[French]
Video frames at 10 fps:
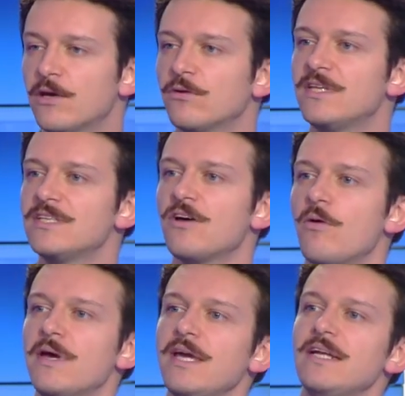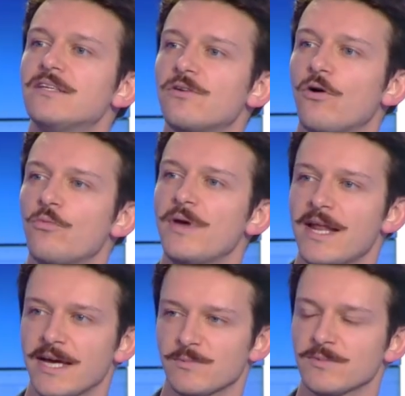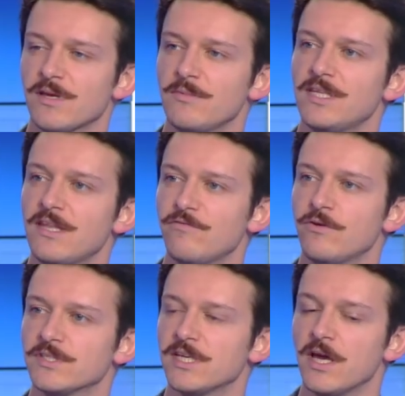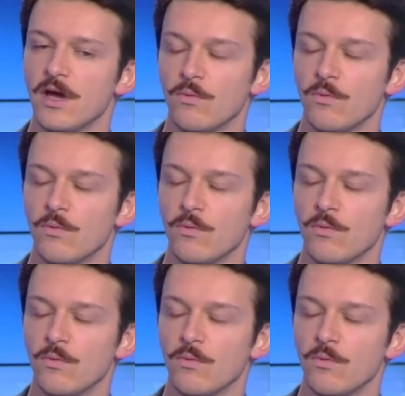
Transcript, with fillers: et que désormais il s'en remet à la responsabilité des Français.